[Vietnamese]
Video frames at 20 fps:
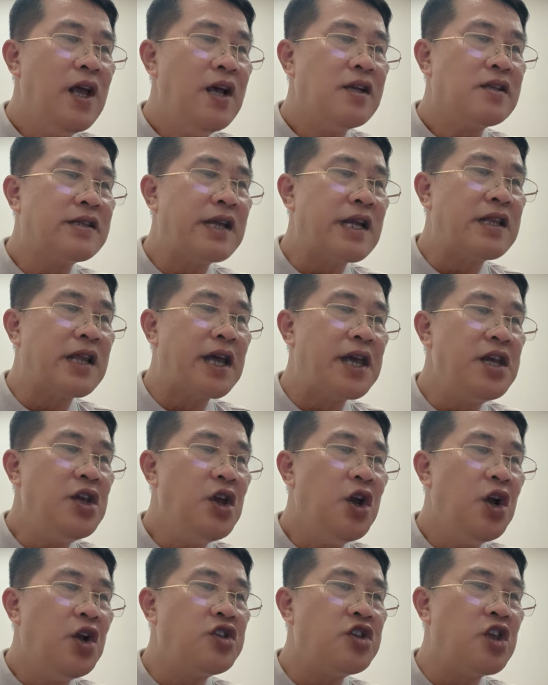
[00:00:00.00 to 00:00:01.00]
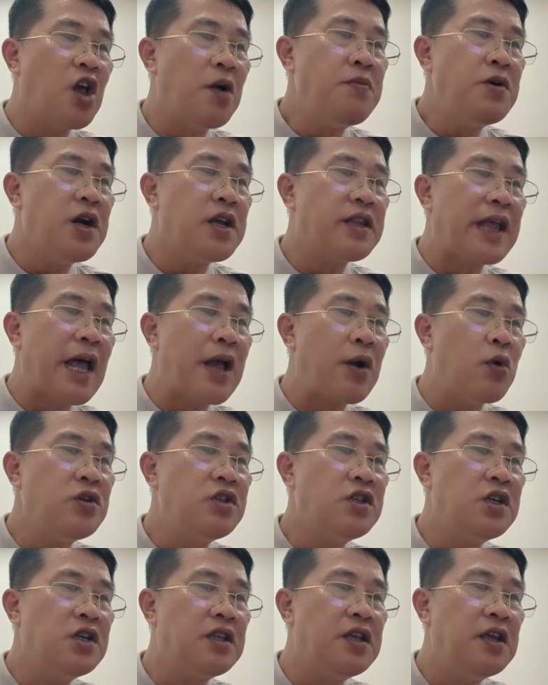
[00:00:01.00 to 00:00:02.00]
Xét thấy nhóm người tài của
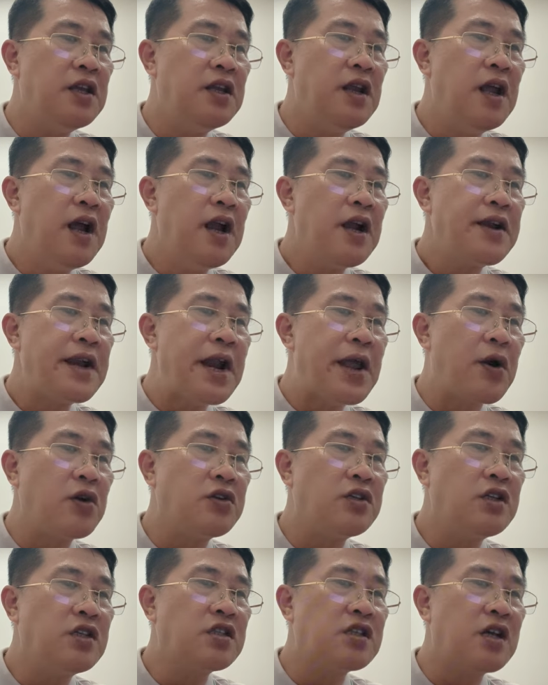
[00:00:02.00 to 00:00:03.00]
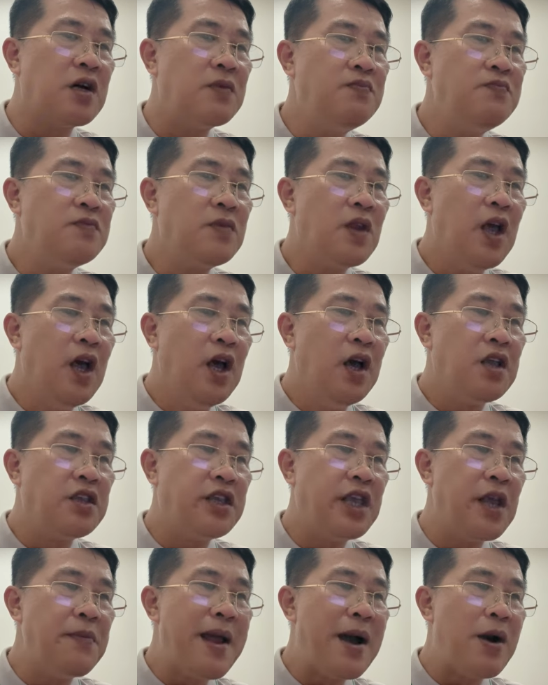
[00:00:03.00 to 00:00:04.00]
Chư Thiên để có sức sống,
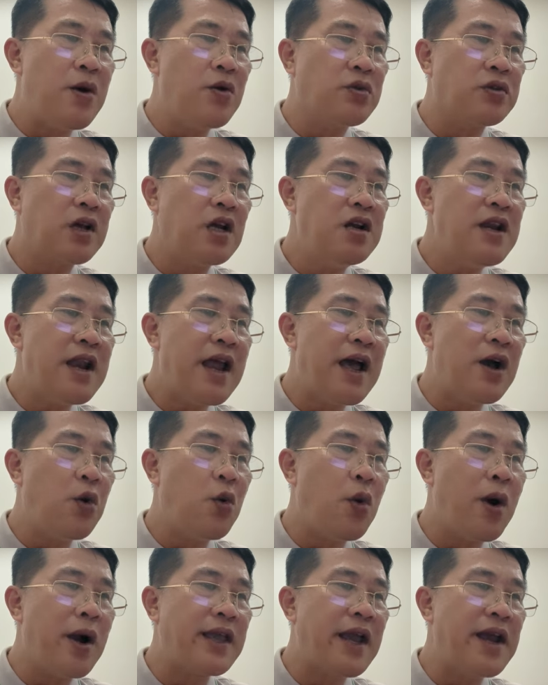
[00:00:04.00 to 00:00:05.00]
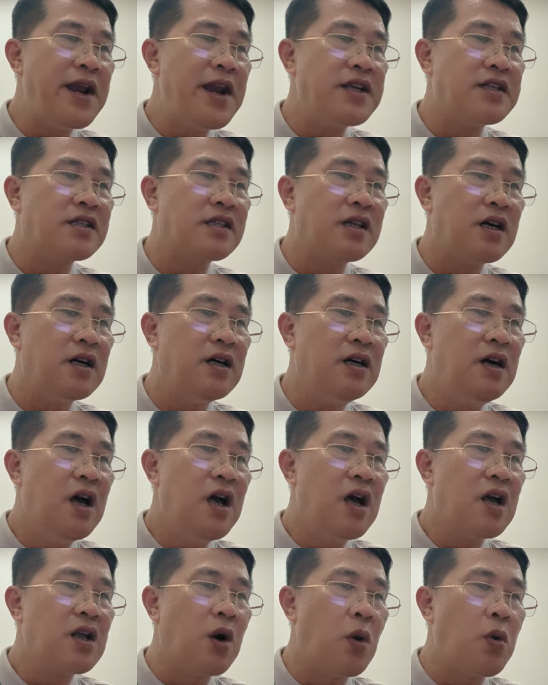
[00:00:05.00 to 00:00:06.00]
Diệp Đào thân là hoàng giả đề sở,
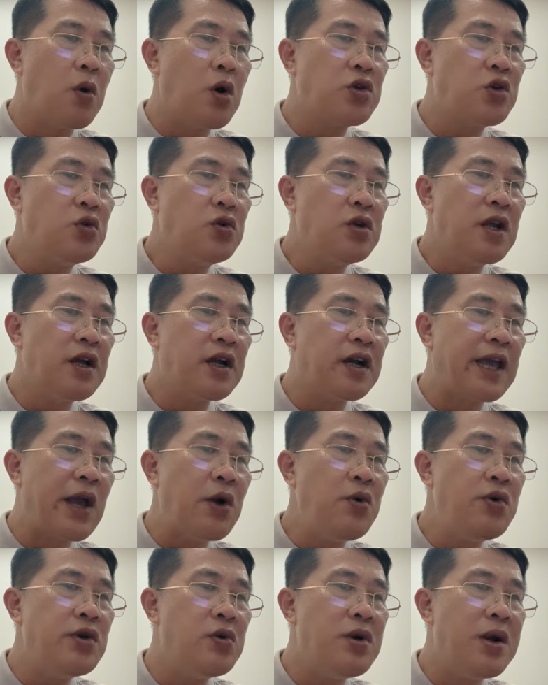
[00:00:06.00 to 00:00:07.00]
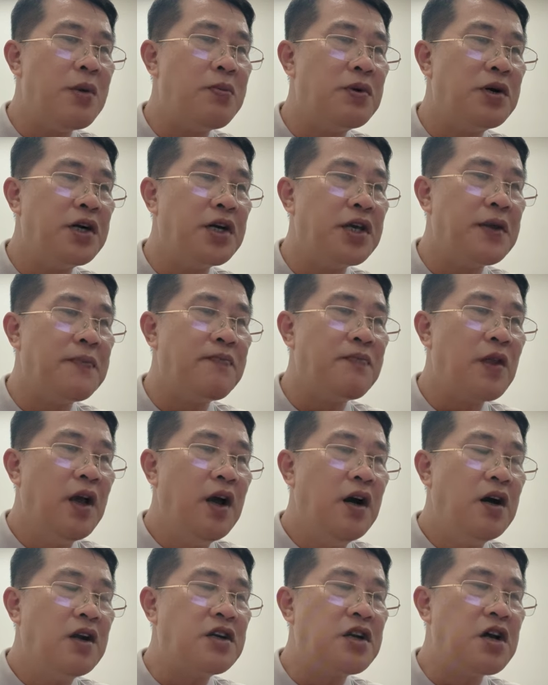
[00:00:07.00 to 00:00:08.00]
cũng có chút khéo hiểu lòng người.
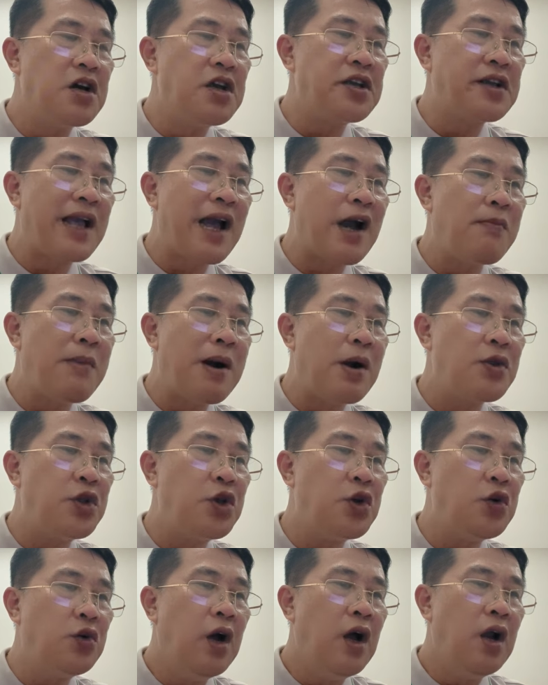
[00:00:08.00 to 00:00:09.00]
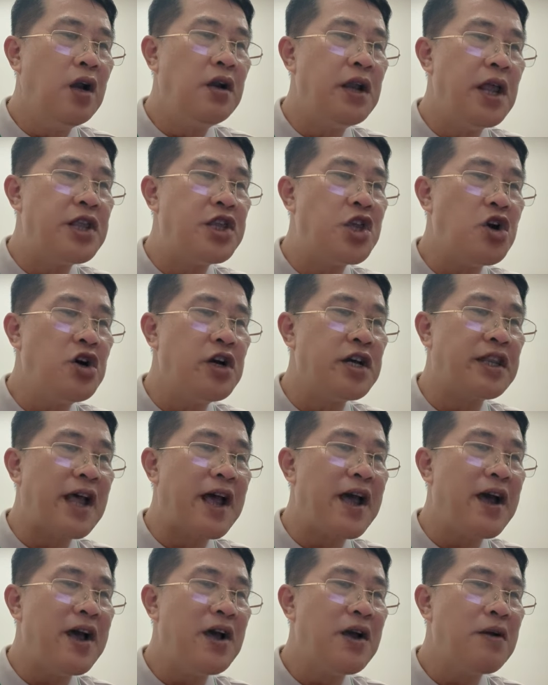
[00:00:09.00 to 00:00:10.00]
Trời cao bao nhiêu, miễn cho người
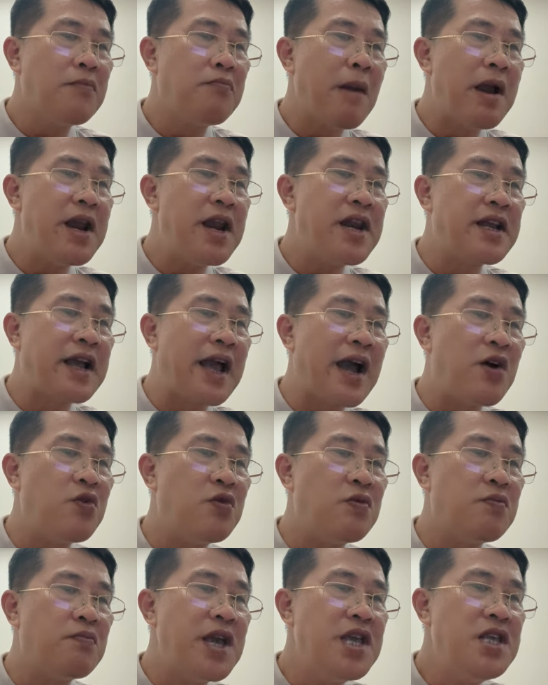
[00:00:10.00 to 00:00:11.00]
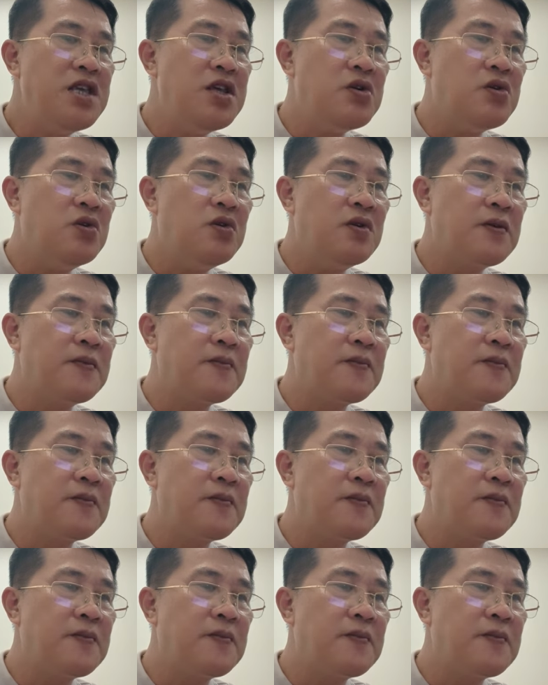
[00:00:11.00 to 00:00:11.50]
ta bay lên cao bấy nhiêu.